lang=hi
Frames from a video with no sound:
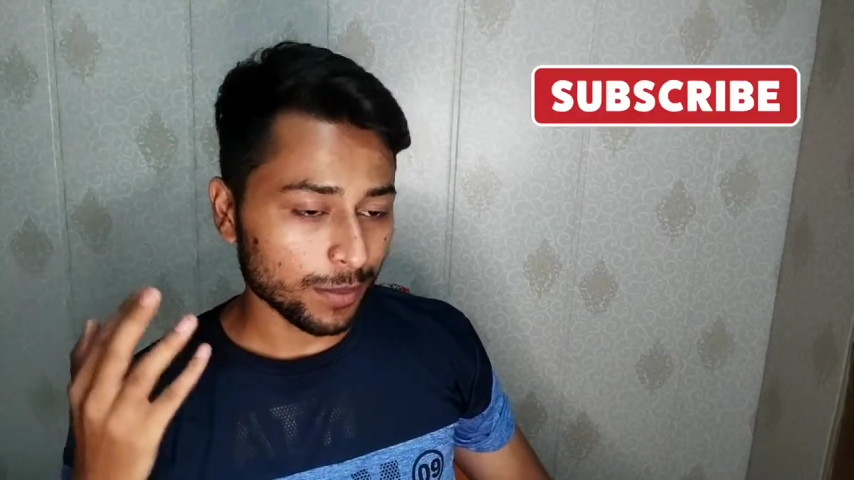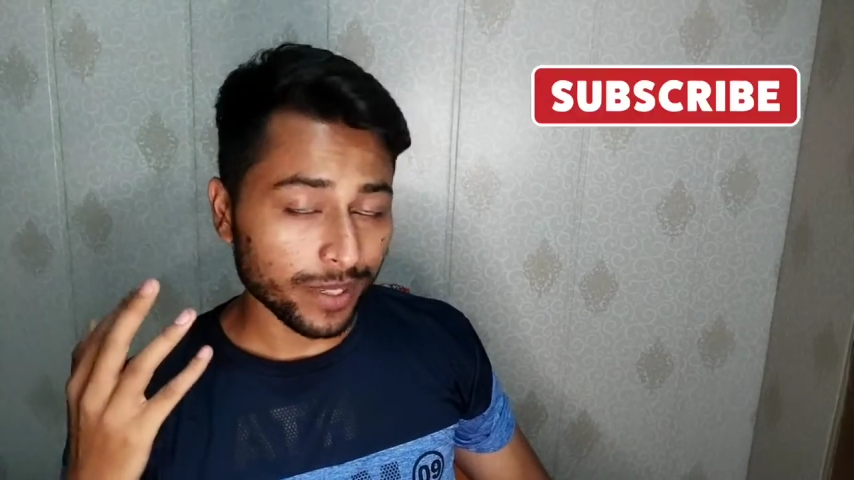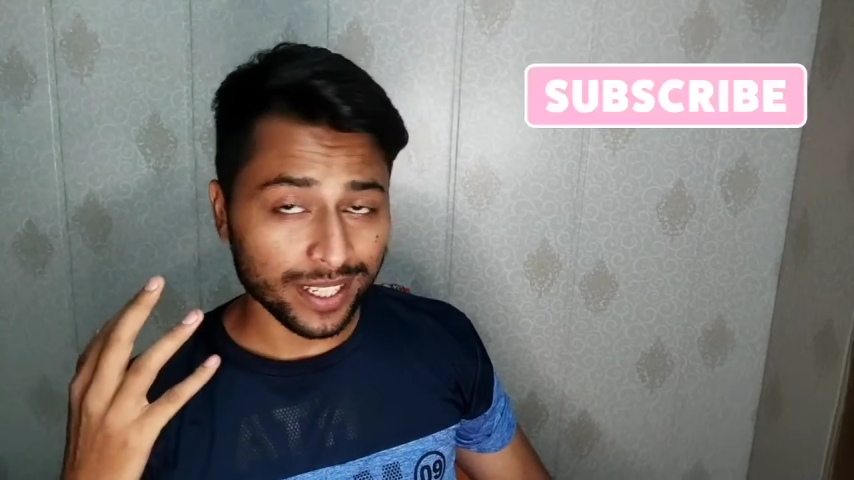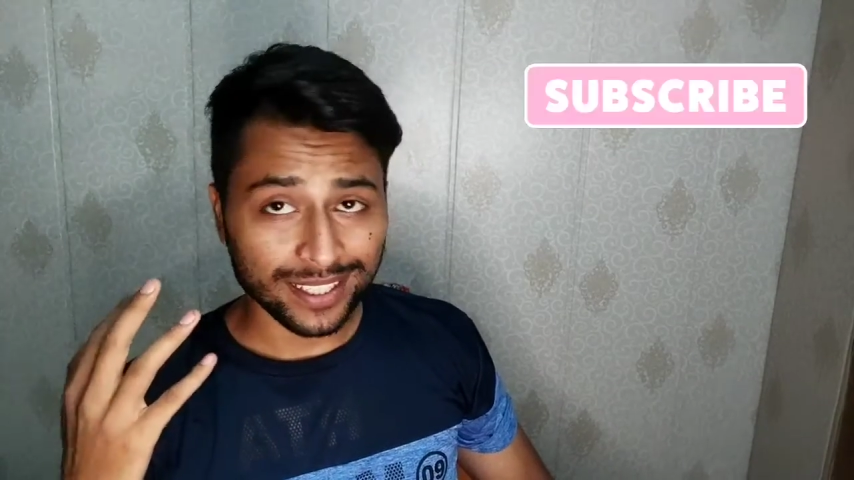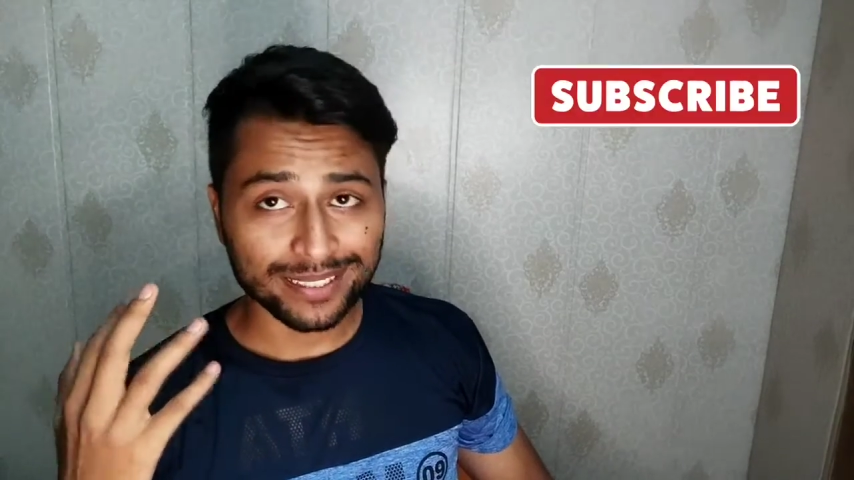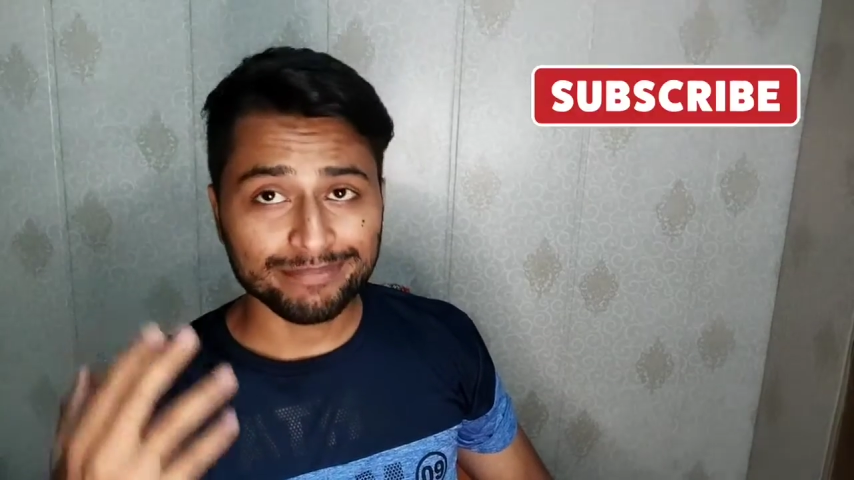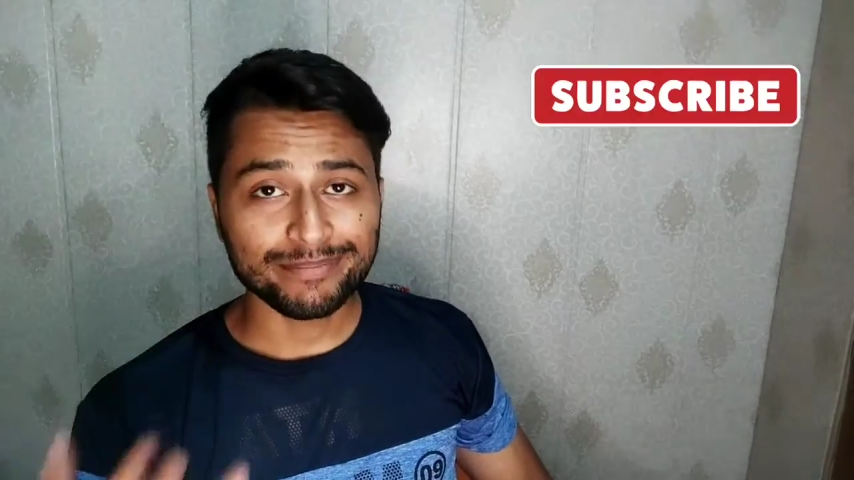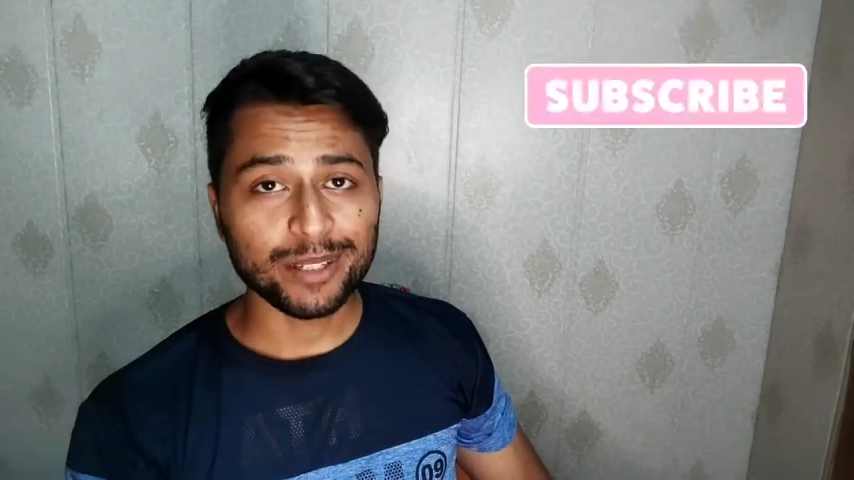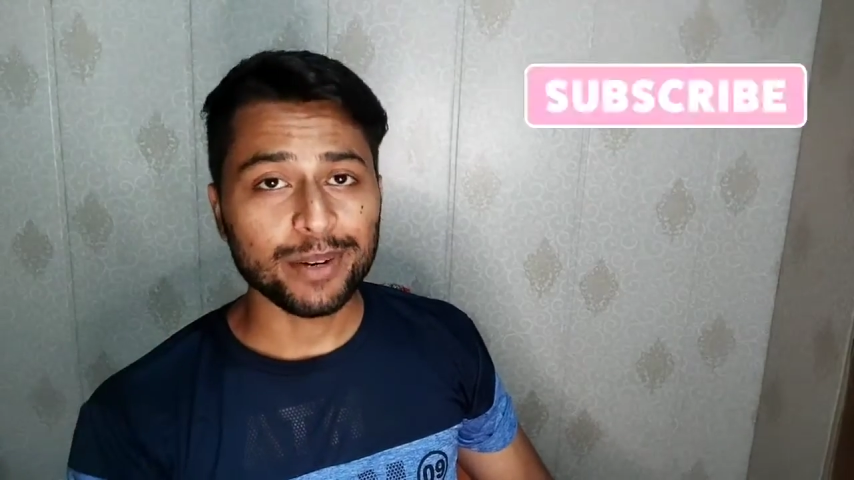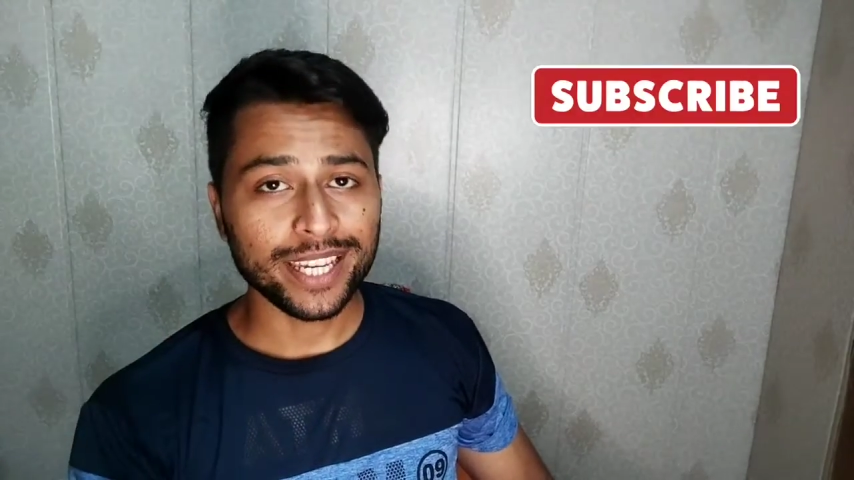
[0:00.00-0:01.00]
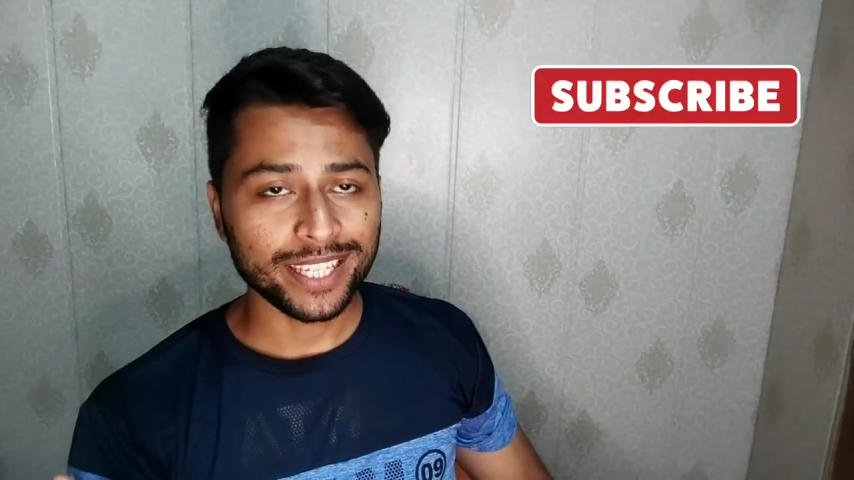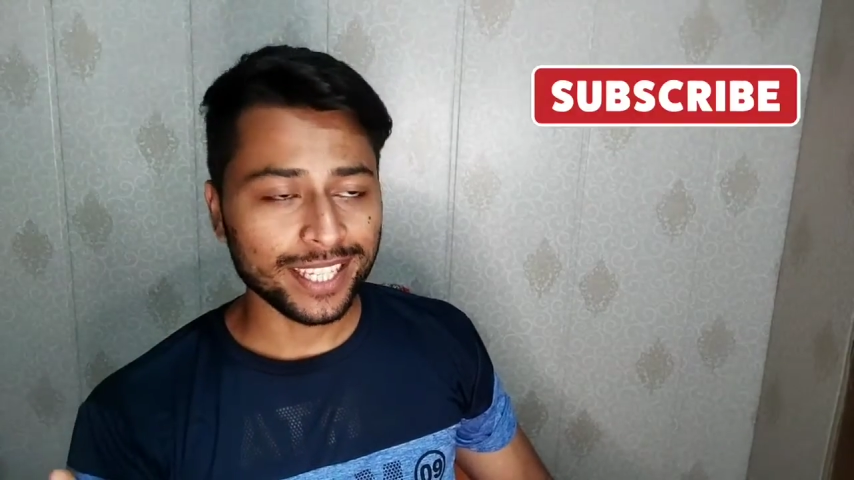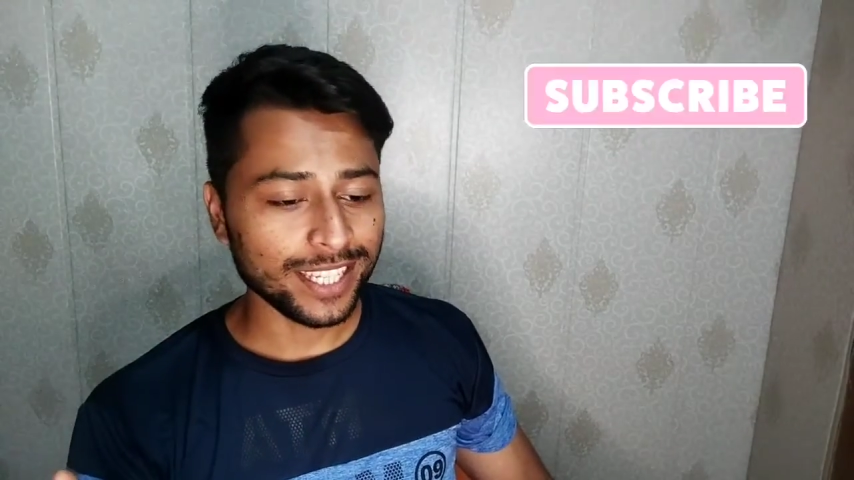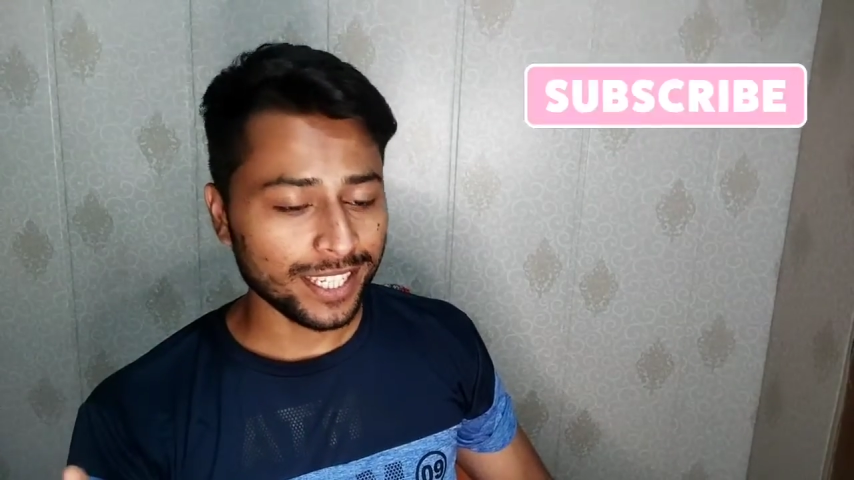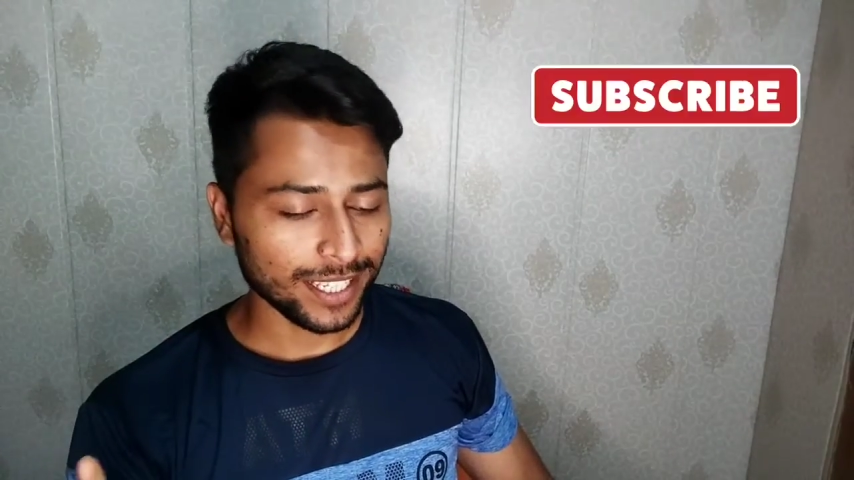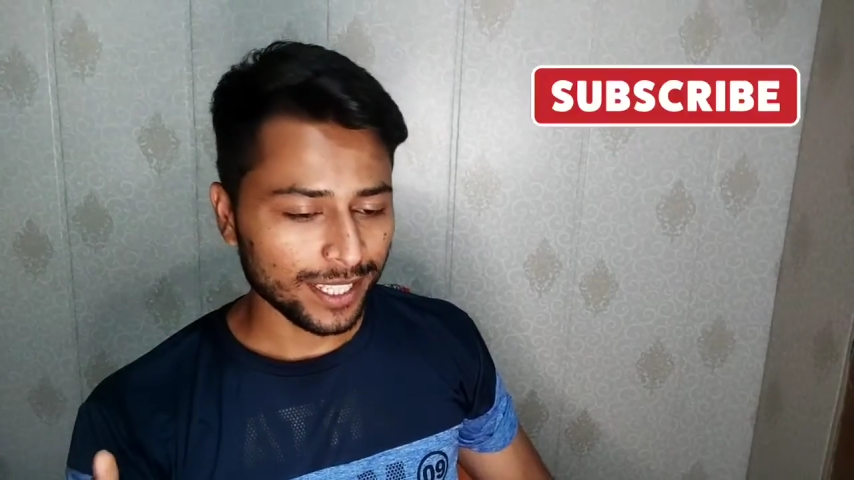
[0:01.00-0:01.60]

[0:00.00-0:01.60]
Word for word: इसमें निभाएंगी